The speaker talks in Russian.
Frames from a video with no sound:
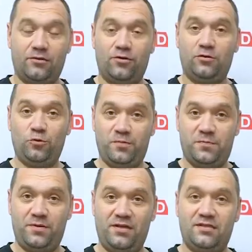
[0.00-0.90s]
Ну а
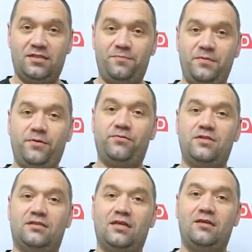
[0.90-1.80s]
тупость пильной цепи
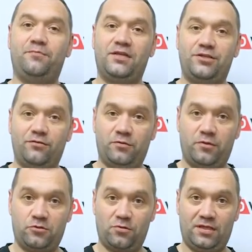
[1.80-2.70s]
приводит к таким
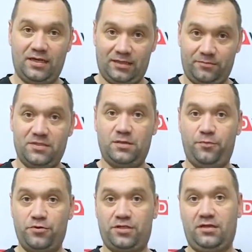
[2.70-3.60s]
плачевным результатам.
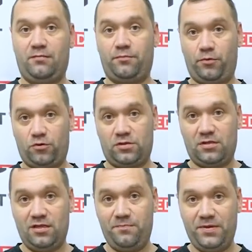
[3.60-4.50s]
Цепочка
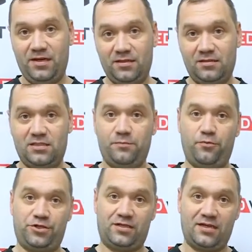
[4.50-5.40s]
просто не пилит, цепочка